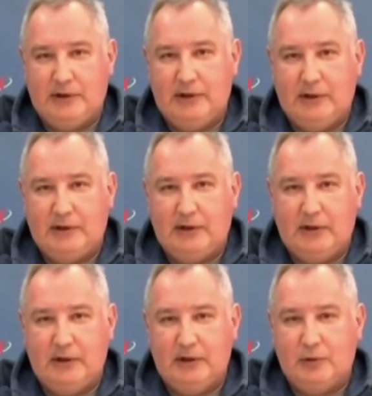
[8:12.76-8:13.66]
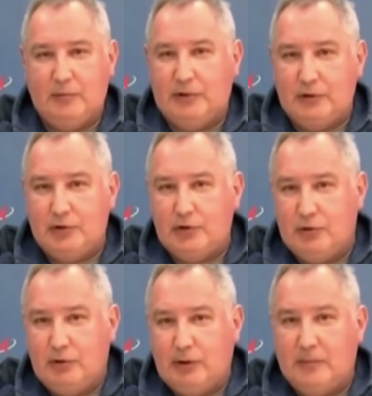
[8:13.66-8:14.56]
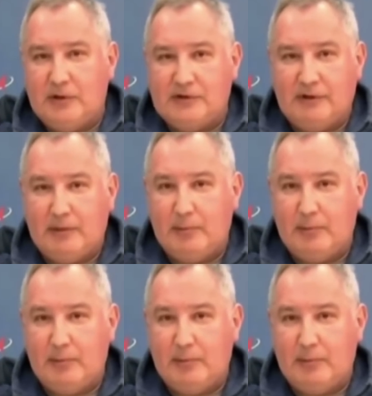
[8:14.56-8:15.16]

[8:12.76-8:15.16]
они летают на чем-то еще, там, на своих